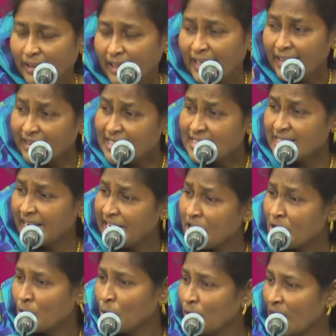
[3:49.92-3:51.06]
நான் என்ன
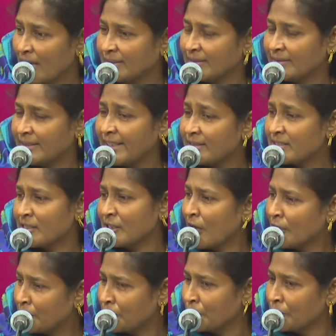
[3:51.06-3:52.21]
செய்யக்கூடாது திங்ஸ்
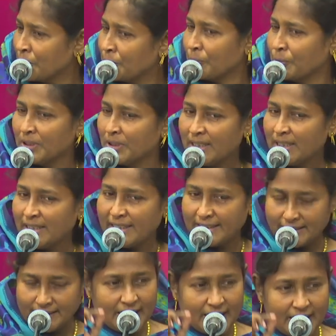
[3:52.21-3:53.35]
நாட் டு டூ நான்
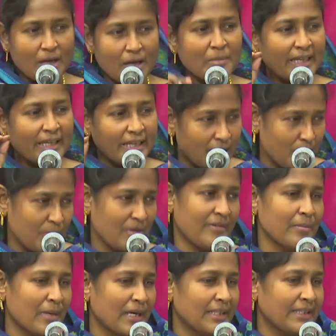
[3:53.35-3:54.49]
இது இல்லாமல் நான்
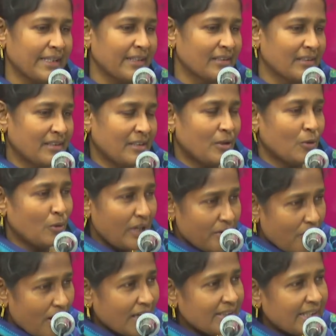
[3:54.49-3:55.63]
எழும்பவே மாட்டேன் உங்களுடைய
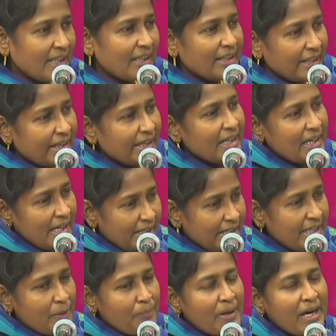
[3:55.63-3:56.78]
வாழ்க்கையில் நீங்கள்
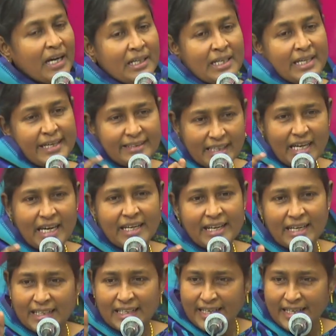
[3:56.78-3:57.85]
கண்டிப்பாக இந்த காரியங்களை